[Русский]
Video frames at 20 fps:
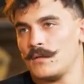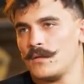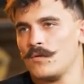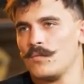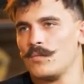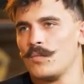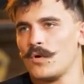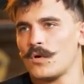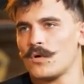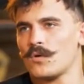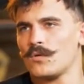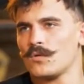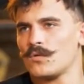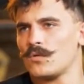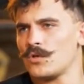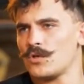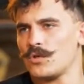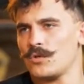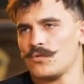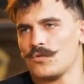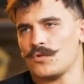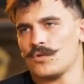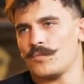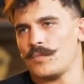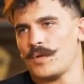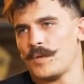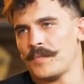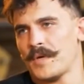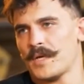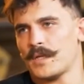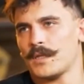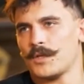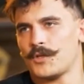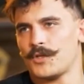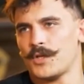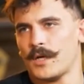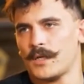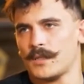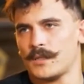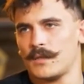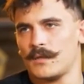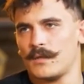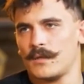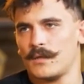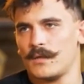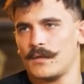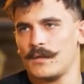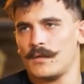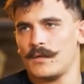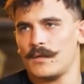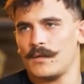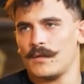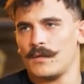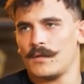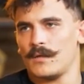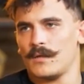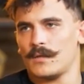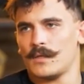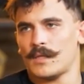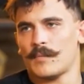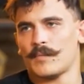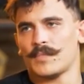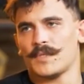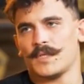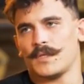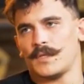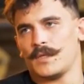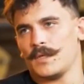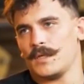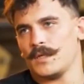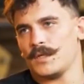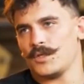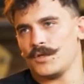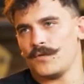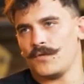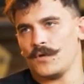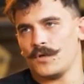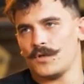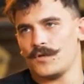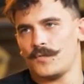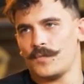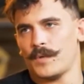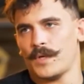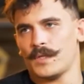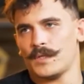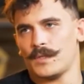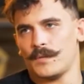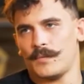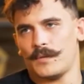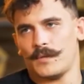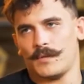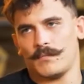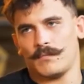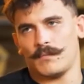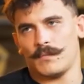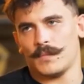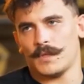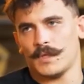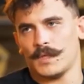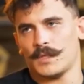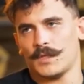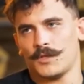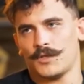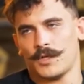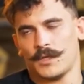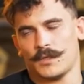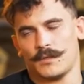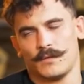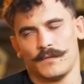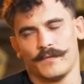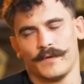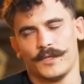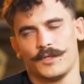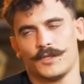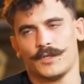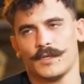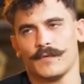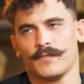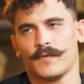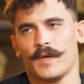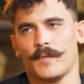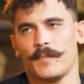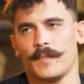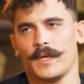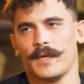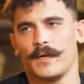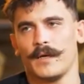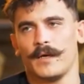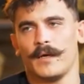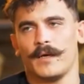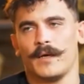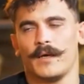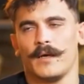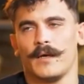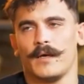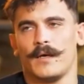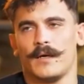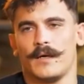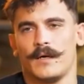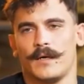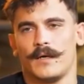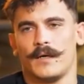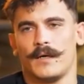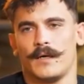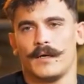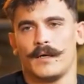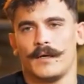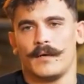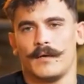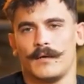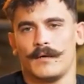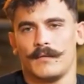На уборку тоже нужен примерно час там, где ты живешь, в принципе, это час. Два часа времени. А,